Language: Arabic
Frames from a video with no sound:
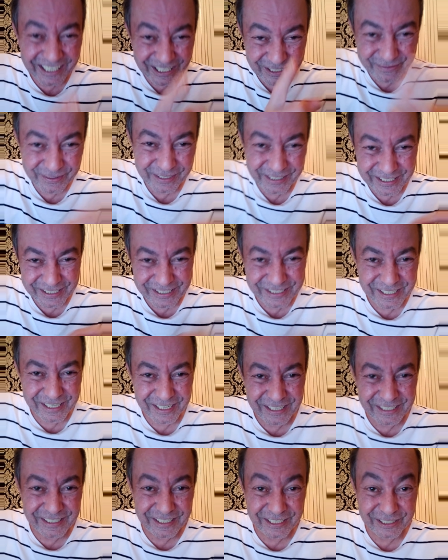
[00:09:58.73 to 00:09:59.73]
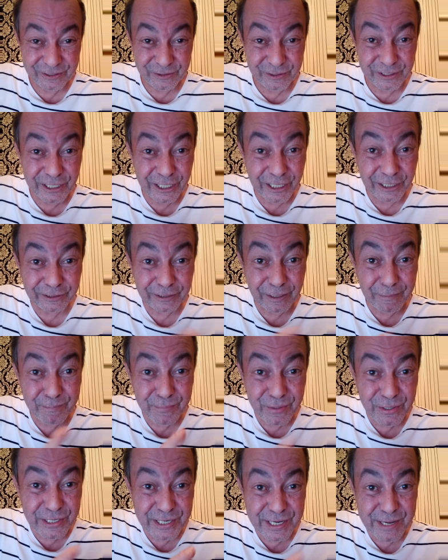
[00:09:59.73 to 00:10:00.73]
حبكتك عليه
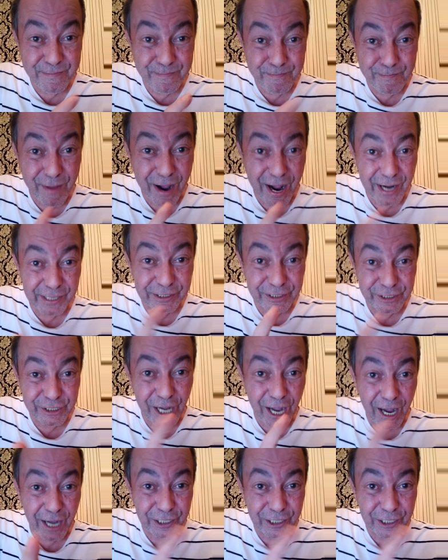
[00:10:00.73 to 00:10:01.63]
طبوني ماك نتا